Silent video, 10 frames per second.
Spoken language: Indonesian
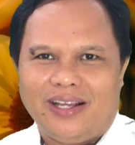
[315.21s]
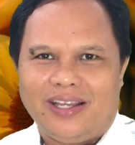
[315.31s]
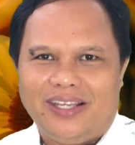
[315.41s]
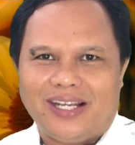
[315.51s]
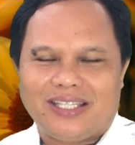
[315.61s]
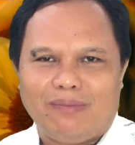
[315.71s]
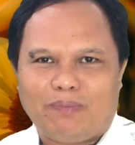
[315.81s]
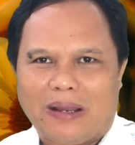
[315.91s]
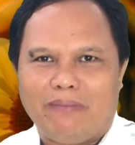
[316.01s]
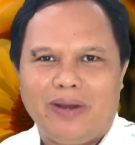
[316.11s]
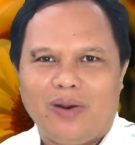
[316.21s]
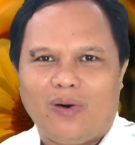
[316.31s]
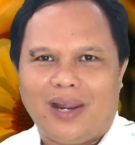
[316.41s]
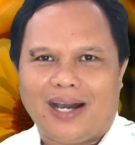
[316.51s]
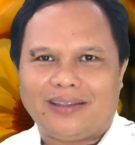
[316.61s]
Ia sempat
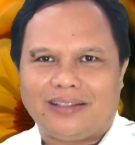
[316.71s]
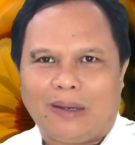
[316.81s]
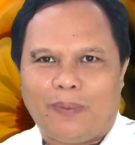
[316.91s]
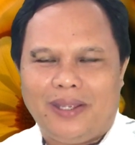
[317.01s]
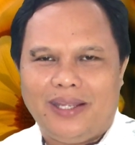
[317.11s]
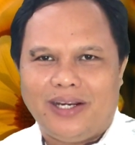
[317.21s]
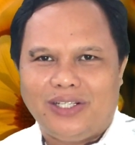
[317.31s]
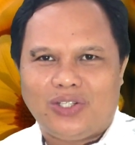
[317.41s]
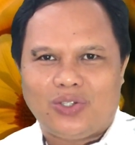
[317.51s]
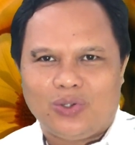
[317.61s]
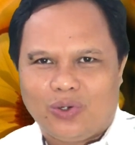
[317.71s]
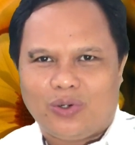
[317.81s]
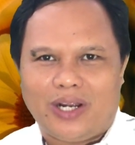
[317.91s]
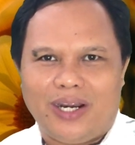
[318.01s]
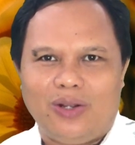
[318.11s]
menolak tetapi ia
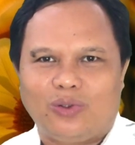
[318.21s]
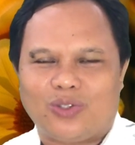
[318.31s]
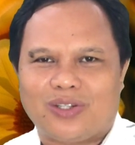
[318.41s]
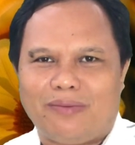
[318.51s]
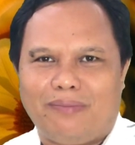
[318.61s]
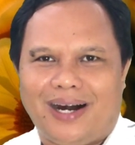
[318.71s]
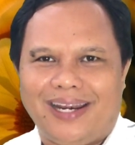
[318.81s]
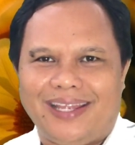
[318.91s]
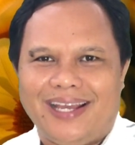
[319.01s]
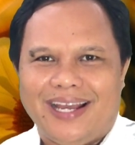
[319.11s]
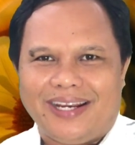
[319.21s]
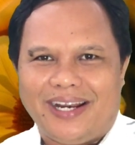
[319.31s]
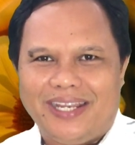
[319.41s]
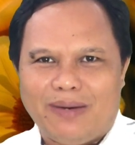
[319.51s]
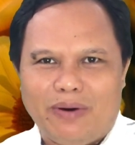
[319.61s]
disuruh dan diutus kembali
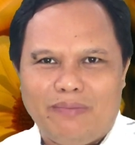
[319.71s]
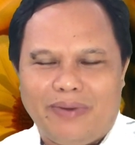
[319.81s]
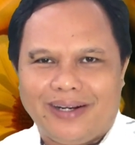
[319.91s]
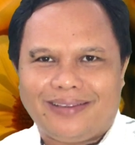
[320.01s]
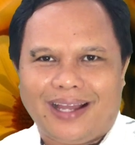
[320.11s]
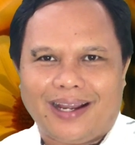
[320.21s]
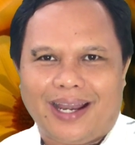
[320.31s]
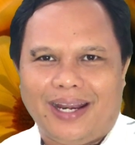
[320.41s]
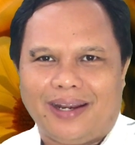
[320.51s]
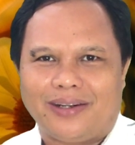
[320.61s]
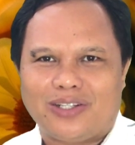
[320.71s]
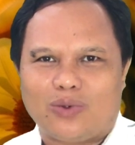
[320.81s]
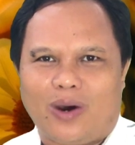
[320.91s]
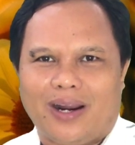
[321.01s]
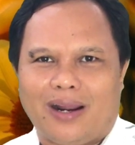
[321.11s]
dan ia memberitakan
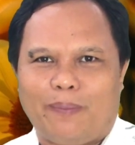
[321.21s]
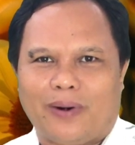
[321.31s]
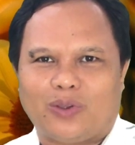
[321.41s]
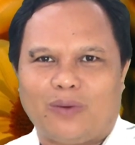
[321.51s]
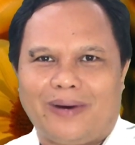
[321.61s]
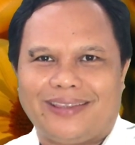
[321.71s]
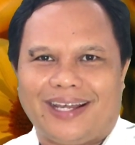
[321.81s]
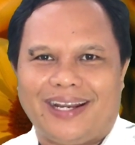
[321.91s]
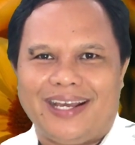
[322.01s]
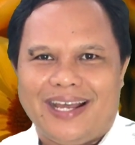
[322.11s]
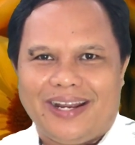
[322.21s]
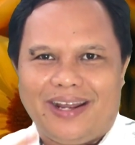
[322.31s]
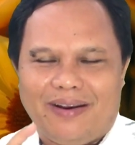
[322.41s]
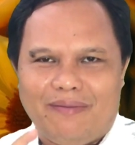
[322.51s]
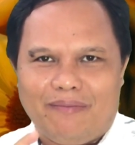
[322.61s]
suara pertobatan
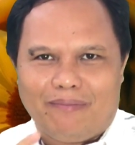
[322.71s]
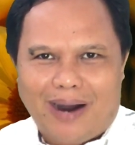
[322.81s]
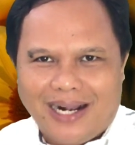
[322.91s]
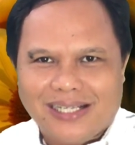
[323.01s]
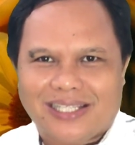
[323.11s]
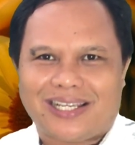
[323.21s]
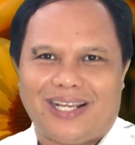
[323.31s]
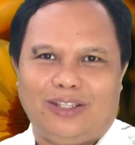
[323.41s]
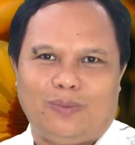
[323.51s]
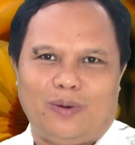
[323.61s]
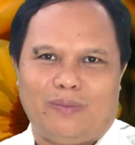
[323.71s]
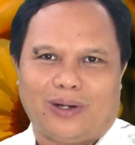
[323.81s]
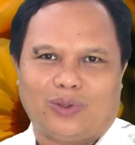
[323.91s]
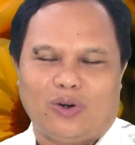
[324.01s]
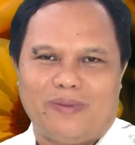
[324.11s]
dan bangsa itu pun
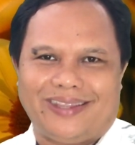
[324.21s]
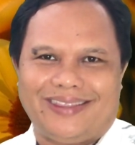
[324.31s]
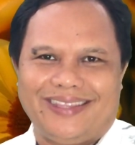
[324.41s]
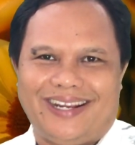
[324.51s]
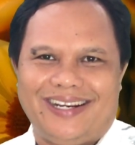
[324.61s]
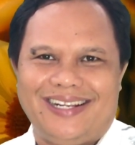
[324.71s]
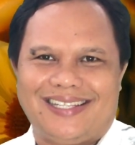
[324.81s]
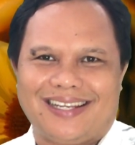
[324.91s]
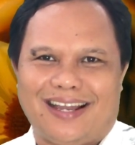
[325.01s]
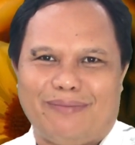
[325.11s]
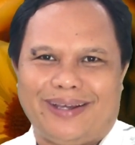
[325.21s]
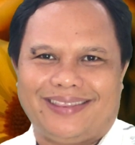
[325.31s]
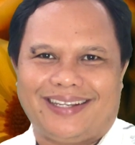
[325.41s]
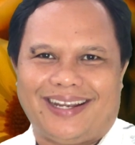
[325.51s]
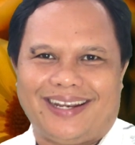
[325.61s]
bertobat dan
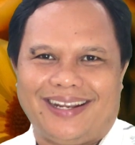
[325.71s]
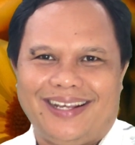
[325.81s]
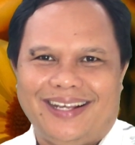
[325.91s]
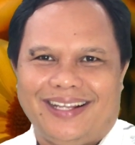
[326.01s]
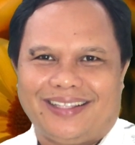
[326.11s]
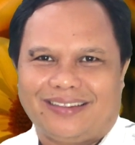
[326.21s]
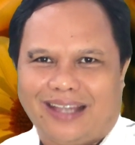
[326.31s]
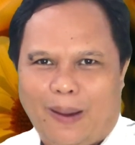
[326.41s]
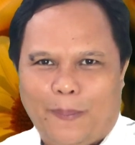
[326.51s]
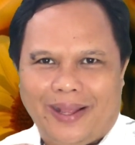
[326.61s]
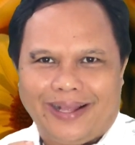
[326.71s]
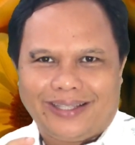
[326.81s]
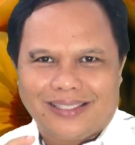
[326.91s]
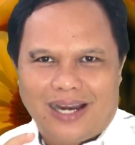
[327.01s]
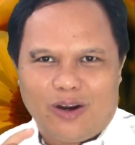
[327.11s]
diselamatkan. Tetapi kita
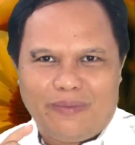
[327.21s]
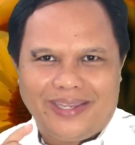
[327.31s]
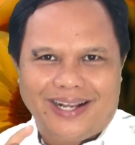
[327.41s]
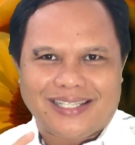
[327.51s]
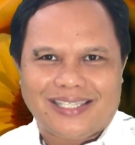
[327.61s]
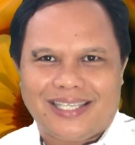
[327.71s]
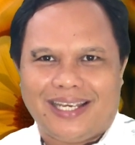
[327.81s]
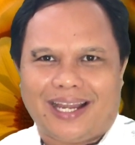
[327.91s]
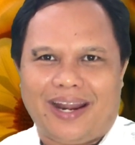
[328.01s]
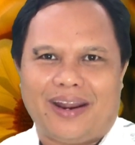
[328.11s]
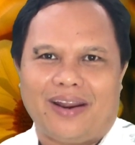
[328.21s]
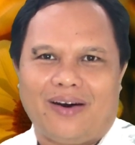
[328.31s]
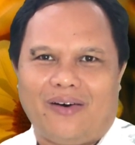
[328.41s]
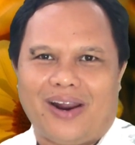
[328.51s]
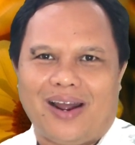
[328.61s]
selalu
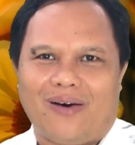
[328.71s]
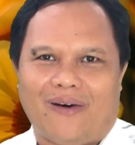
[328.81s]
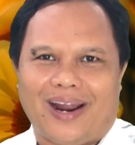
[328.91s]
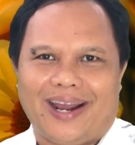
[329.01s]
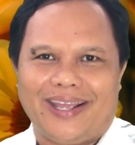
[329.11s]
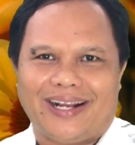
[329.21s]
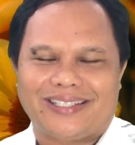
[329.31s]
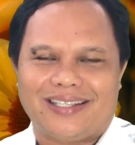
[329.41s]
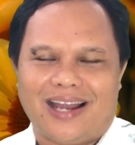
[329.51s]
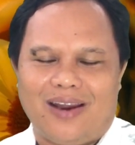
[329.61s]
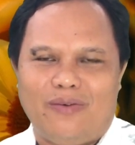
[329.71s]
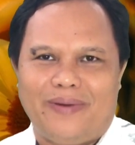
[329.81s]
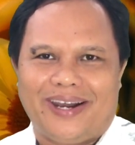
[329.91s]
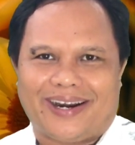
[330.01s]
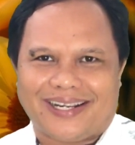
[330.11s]
menyaksikan orang-orang yang selalu
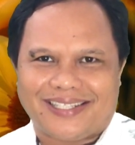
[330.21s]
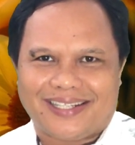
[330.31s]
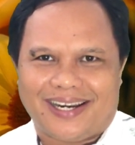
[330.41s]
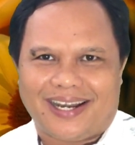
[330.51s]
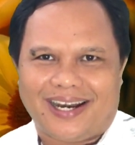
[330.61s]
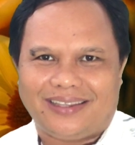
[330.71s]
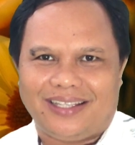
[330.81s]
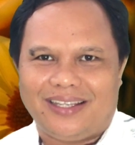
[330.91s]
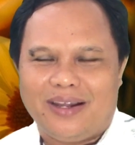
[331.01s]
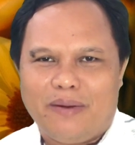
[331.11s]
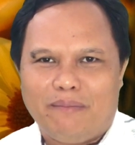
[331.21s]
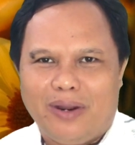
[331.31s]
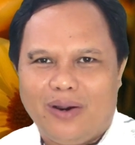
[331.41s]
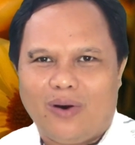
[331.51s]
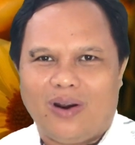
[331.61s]
mengeraskan hati,
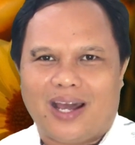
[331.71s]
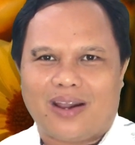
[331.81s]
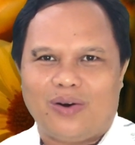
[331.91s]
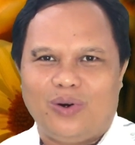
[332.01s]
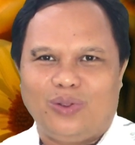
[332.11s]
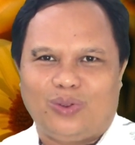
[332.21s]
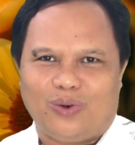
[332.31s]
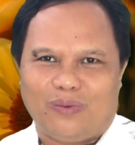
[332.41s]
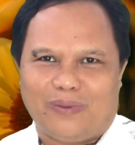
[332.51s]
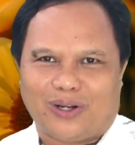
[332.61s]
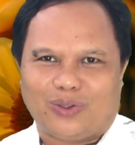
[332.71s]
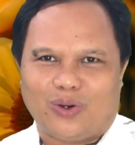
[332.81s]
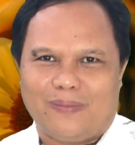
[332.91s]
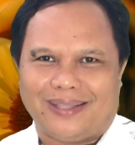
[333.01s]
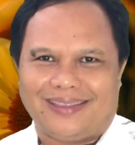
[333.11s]
menolak untuk
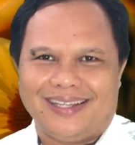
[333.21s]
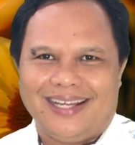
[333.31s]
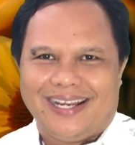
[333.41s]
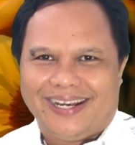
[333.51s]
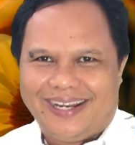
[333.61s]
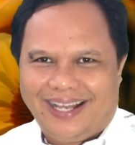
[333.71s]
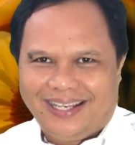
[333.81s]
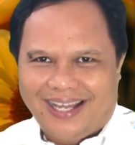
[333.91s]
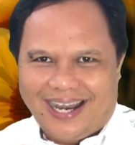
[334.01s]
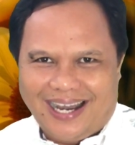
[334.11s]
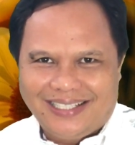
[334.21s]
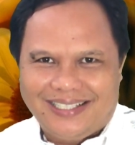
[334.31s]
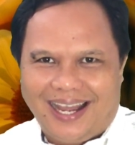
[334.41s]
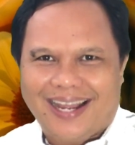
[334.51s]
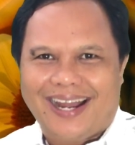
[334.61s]
bertobat. Dan
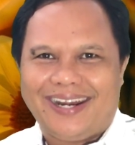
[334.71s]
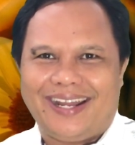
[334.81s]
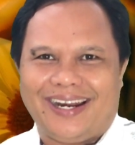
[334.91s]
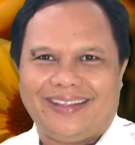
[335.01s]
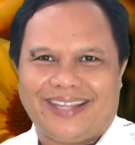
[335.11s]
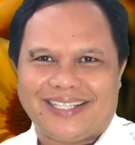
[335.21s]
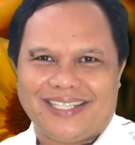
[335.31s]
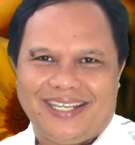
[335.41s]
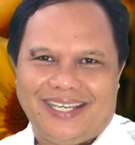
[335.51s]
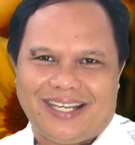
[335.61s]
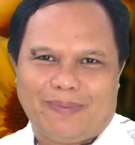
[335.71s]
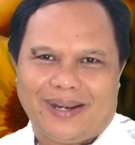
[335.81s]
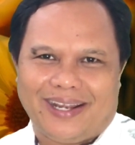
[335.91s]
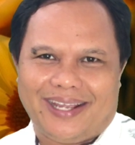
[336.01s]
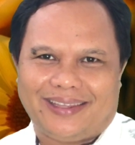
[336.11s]
ajakan dari teks ini
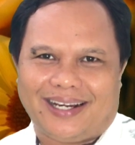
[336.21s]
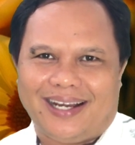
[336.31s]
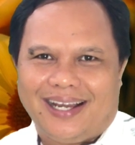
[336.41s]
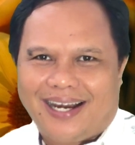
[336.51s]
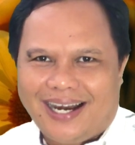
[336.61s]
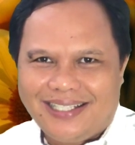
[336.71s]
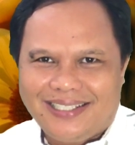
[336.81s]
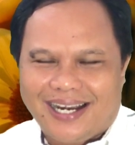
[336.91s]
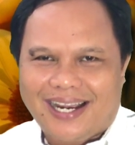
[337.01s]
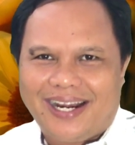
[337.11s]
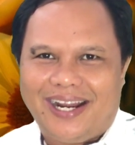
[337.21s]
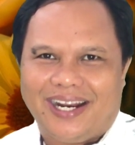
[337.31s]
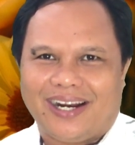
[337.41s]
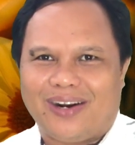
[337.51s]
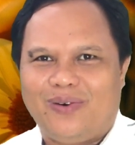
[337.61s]
kepada kita, ajakan
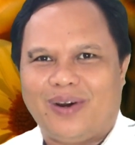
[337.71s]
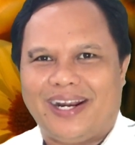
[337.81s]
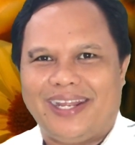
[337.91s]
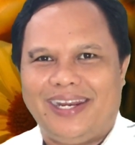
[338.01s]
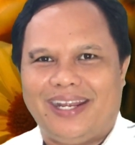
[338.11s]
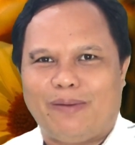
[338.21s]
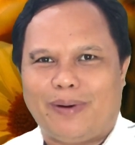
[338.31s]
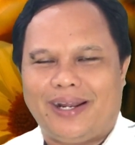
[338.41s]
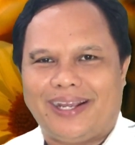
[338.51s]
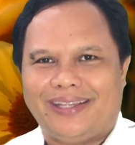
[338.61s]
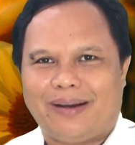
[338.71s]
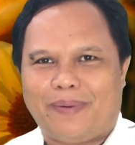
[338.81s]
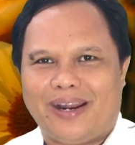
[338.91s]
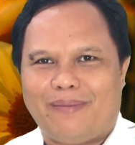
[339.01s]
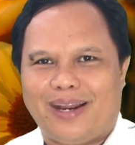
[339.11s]
dari renungan ini kepada kita
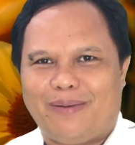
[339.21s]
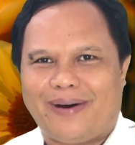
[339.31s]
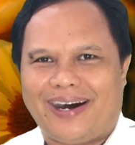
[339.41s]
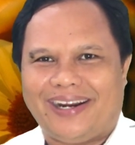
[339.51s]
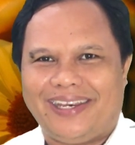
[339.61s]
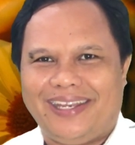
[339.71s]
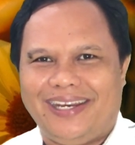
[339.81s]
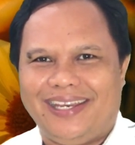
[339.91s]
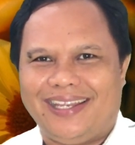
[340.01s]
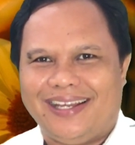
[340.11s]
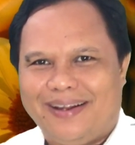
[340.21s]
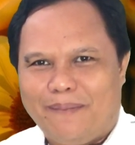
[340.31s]
pada malam hari ini.